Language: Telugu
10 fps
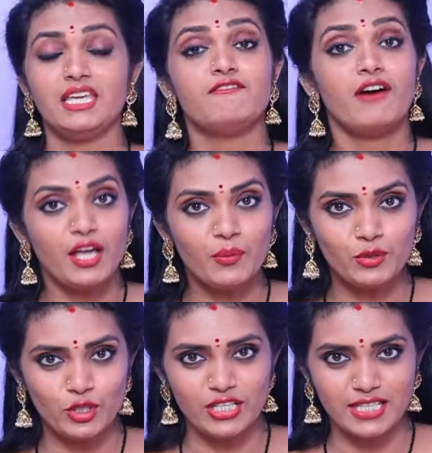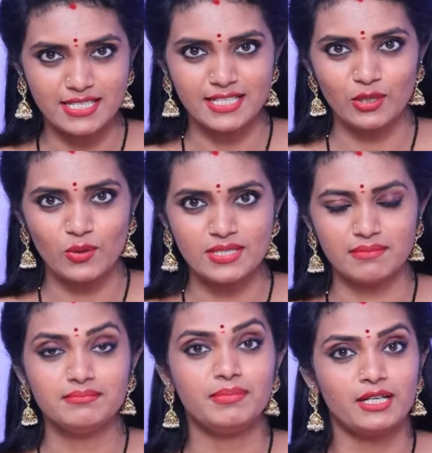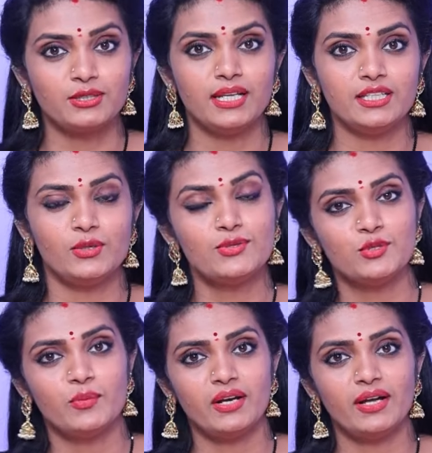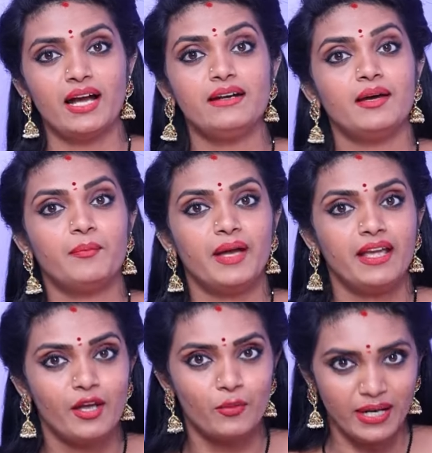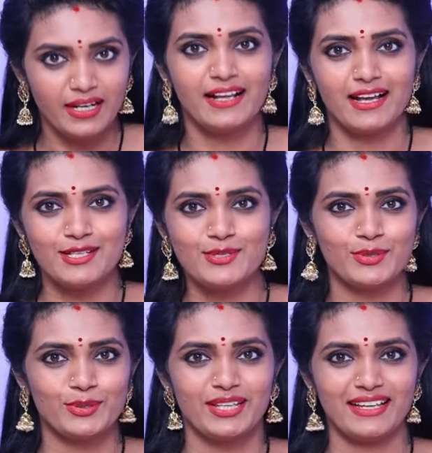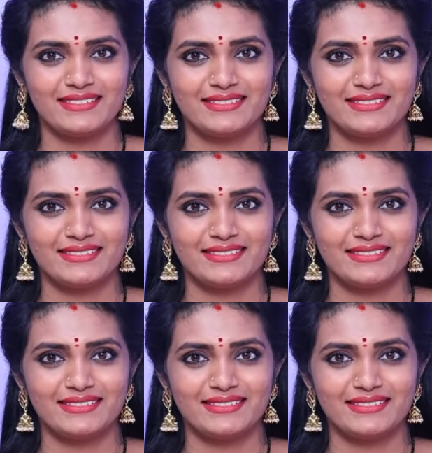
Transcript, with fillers: ఈ వాయుపుత్రుడి దర్శనం కోసం భక్తులందరూ సుమారుగా డెబ్బై ఆరు ఉంటుంది